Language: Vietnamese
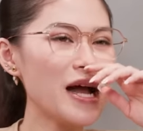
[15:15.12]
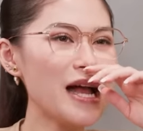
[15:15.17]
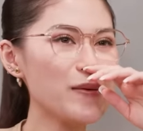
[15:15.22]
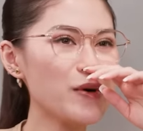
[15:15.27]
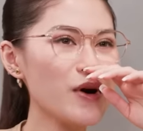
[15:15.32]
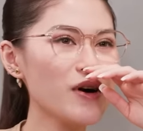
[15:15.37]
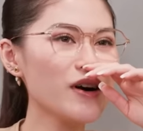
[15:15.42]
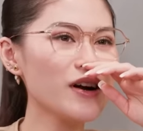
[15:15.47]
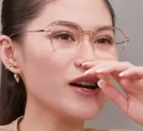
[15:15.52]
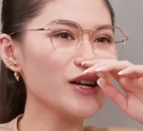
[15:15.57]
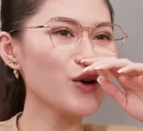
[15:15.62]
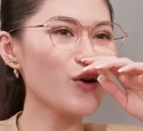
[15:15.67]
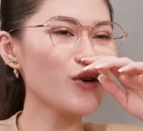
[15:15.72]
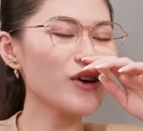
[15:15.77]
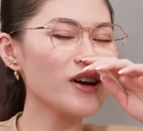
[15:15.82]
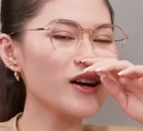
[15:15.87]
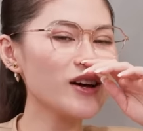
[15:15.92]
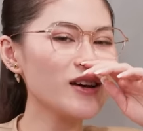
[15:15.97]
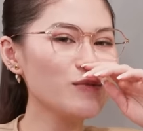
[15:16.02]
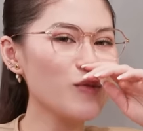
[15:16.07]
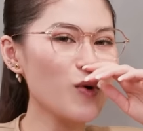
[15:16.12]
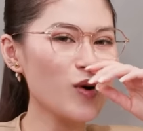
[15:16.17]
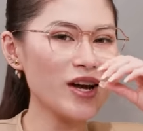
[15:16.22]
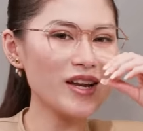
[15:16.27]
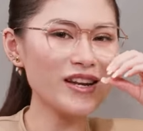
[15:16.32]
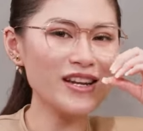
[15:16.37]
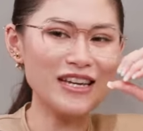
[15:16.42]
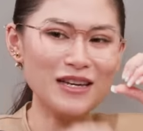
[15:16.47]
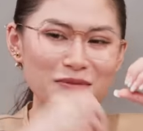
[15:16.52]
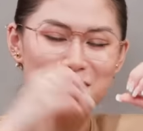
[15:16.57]
em có nghĩ đôi khi một cái
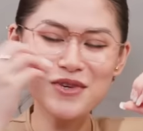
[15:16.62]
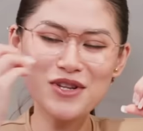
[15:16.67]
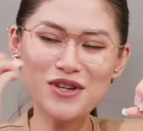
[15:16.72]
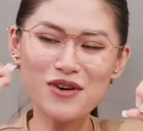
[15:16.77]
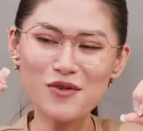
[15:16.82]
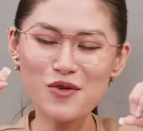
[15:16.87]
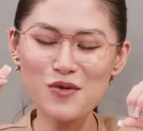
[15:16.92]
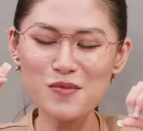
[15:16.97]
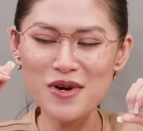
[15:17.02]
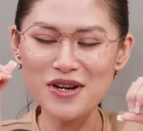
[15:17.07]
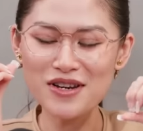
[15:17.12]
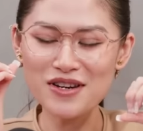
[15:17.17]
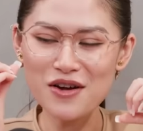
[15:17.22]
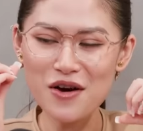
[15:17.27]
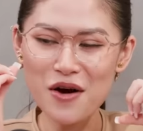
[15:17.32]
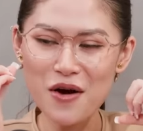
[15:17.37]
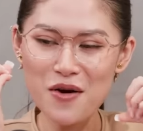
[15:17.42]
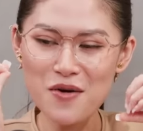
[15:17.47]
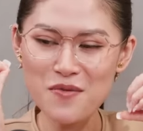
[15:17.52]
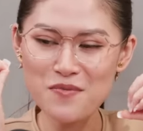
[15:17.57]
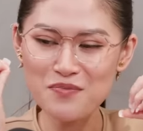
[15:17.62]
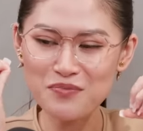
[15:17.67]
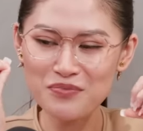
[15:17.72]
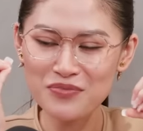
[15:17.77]
điểm gì đó của mình nó